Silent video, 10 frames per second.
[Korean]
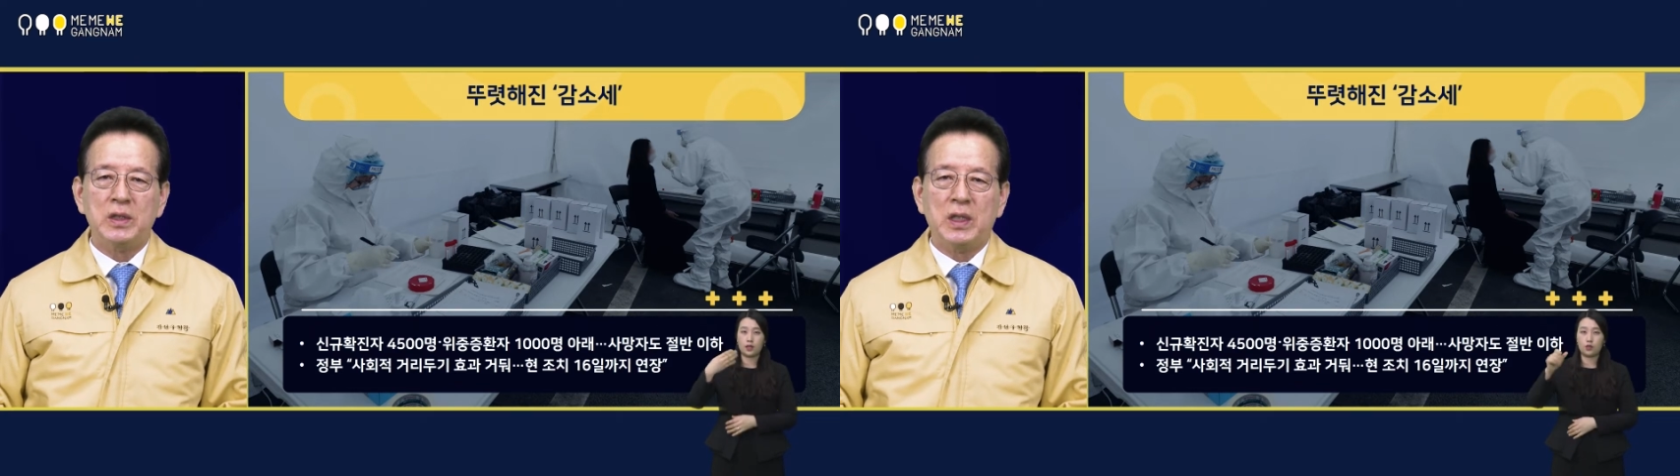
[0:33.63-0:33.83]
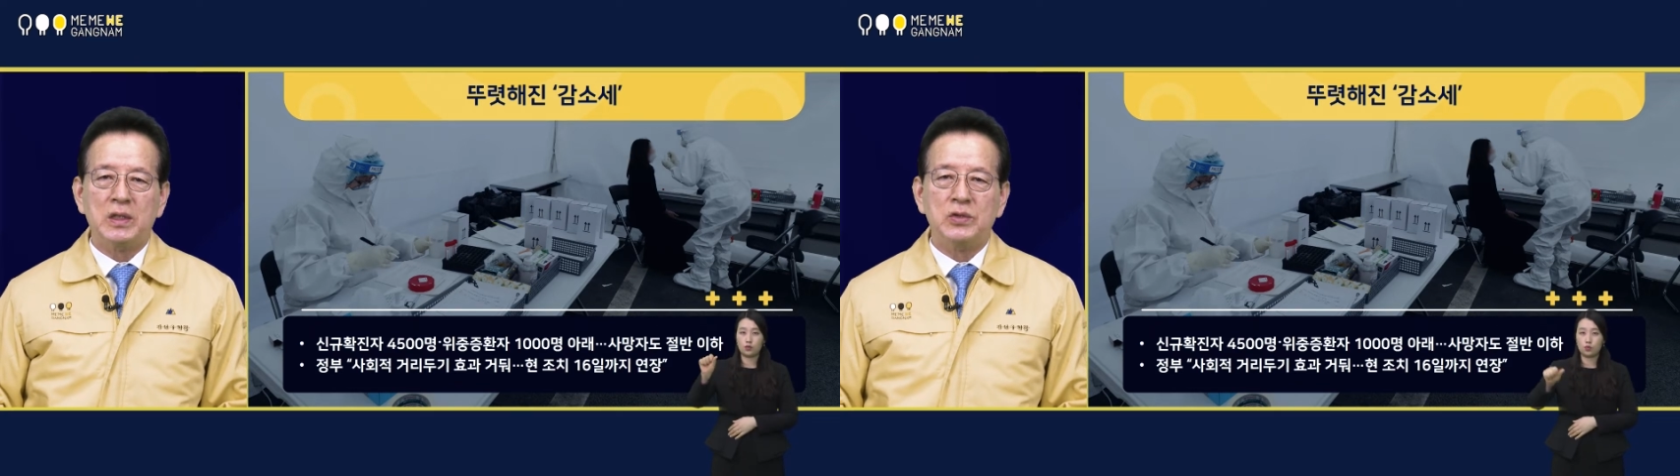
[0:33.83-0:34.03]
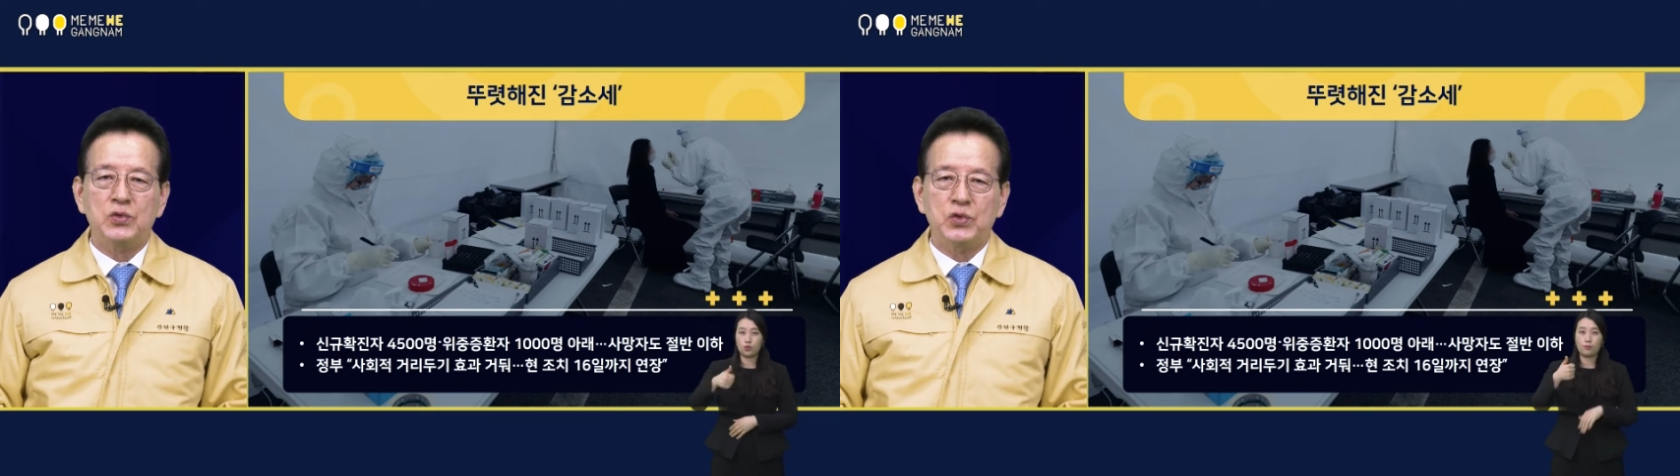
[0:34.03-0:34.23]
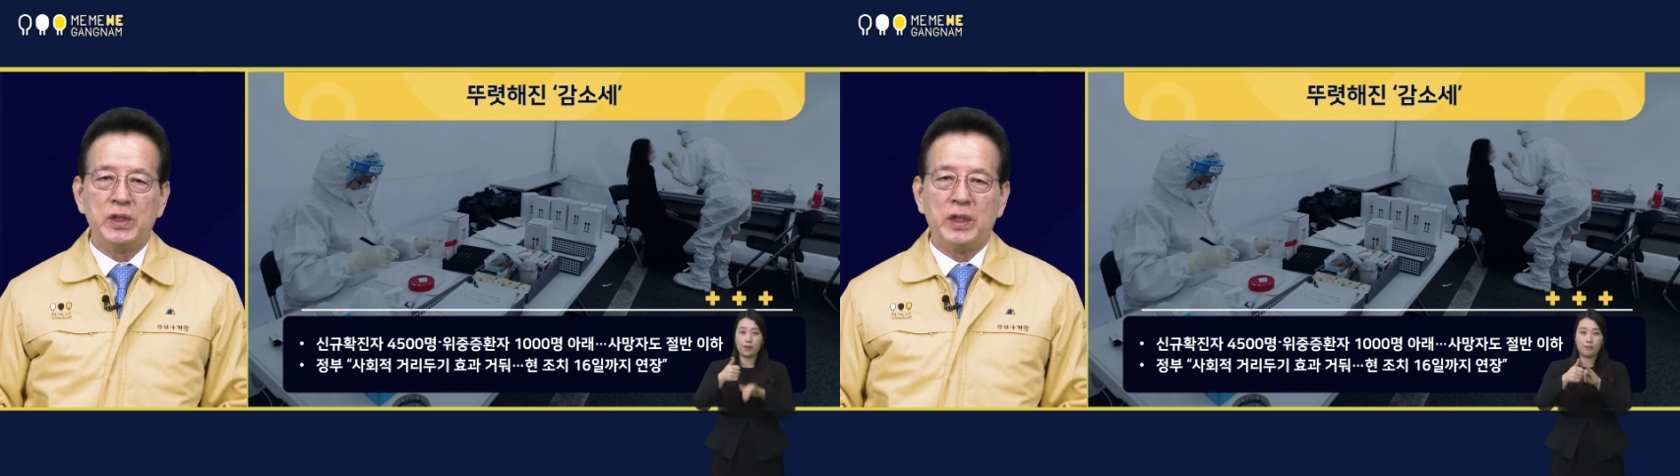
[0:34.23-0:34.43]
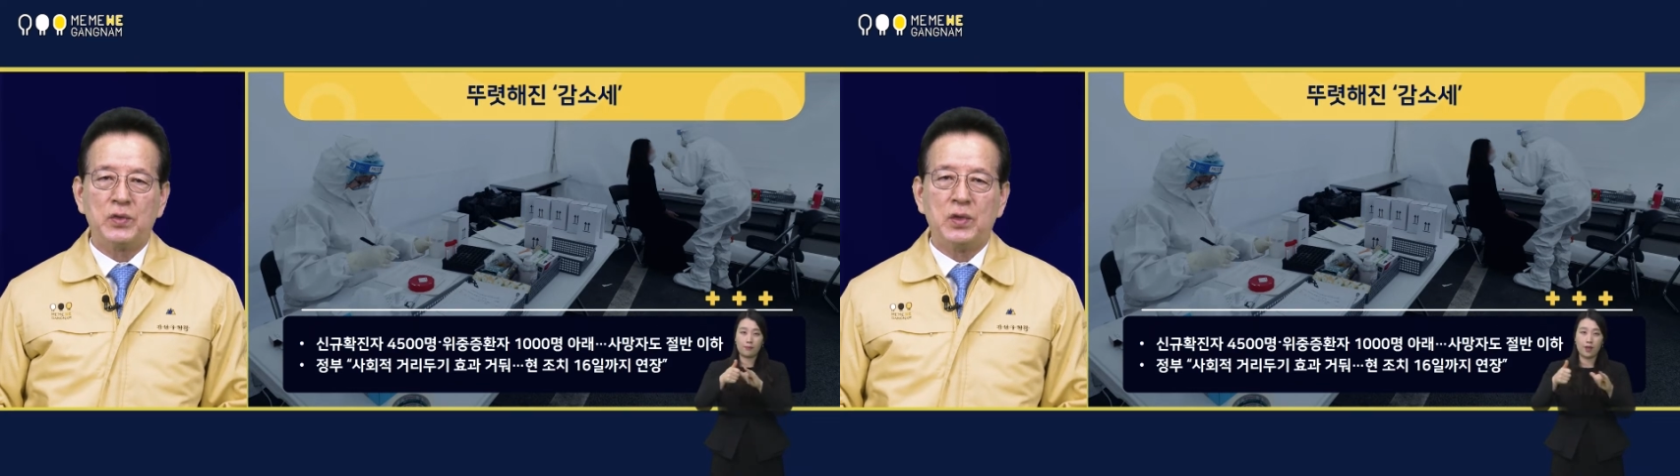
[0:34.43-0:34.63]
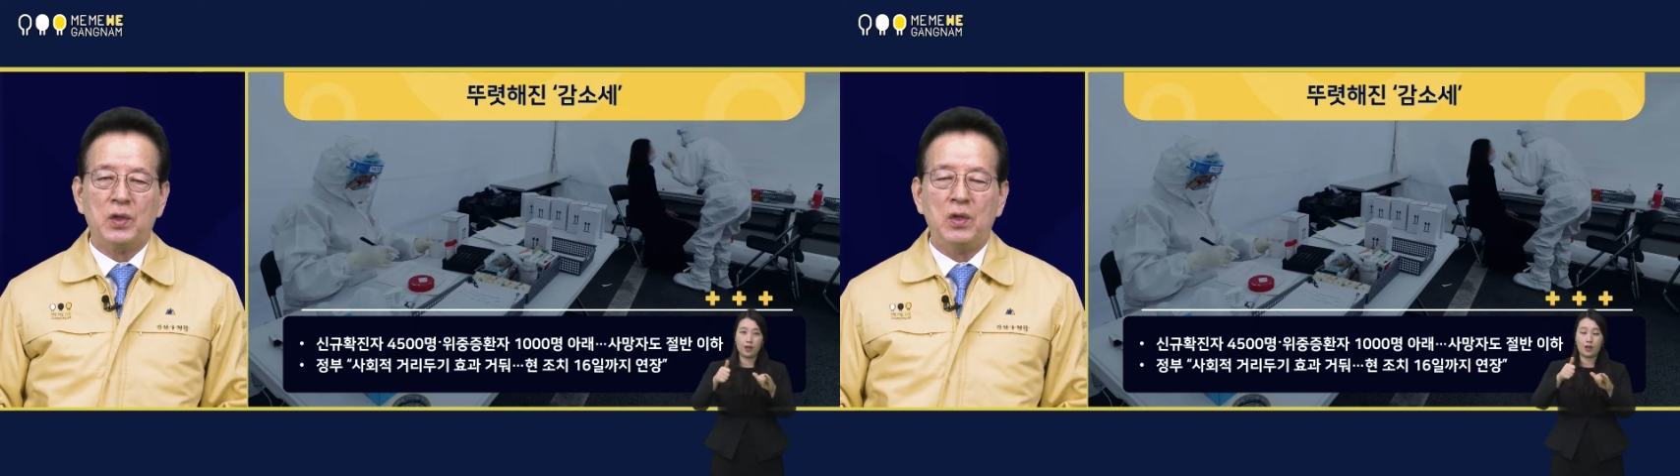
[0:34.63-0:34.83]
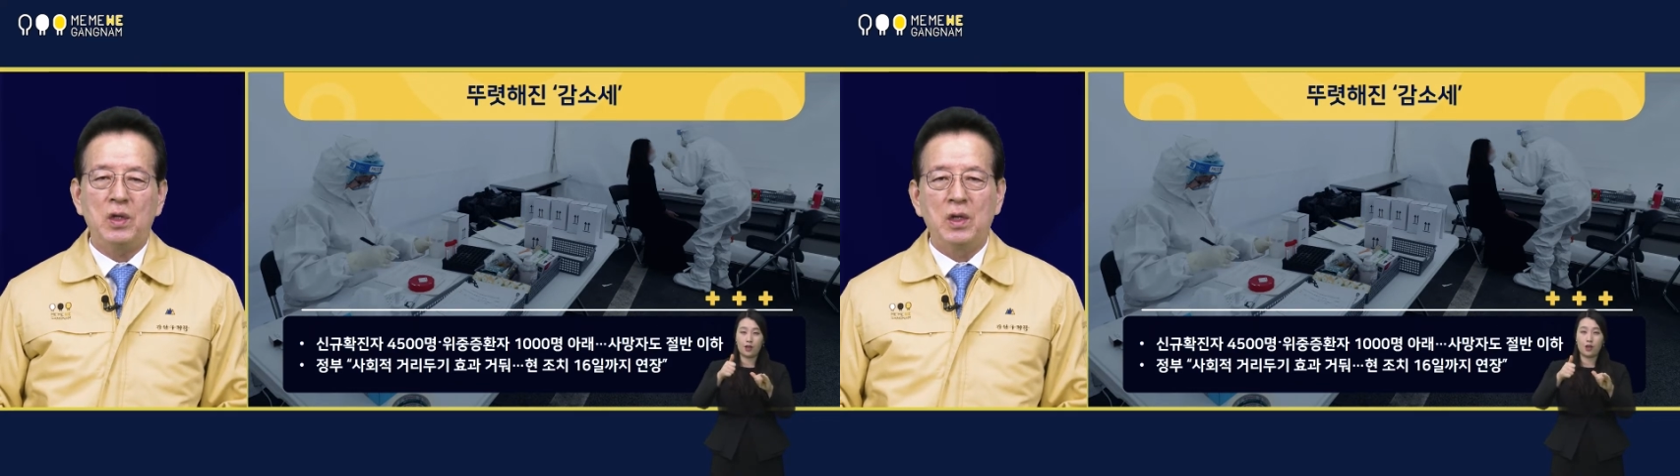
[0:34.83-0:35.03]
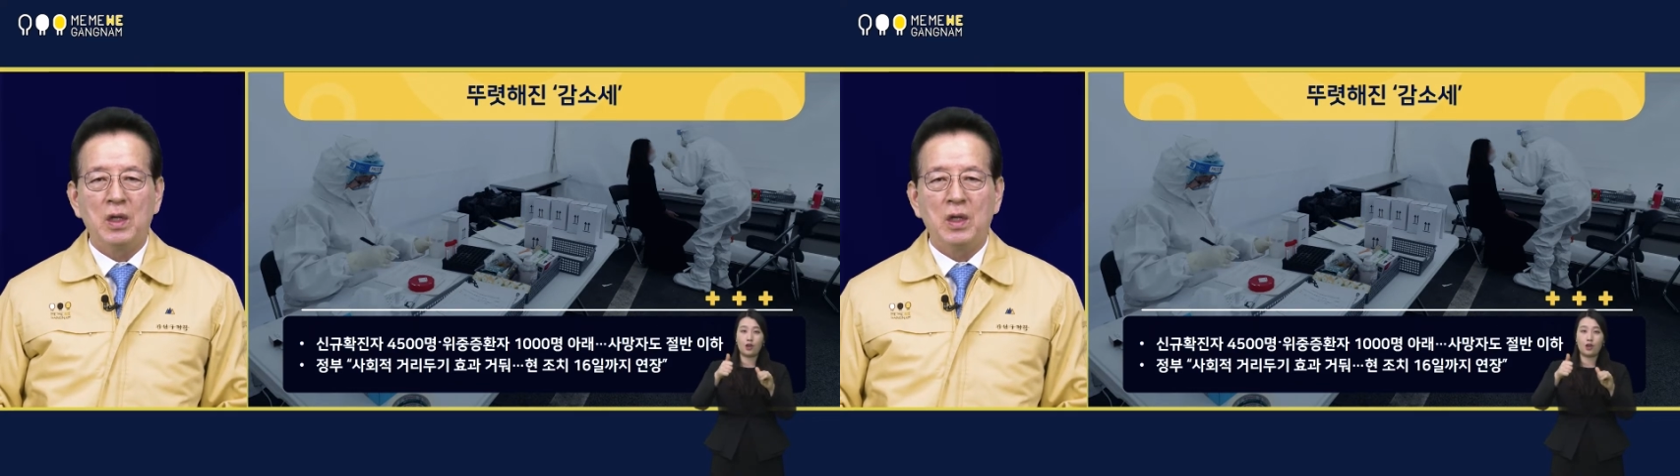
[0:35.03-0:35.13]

이하를 유지했고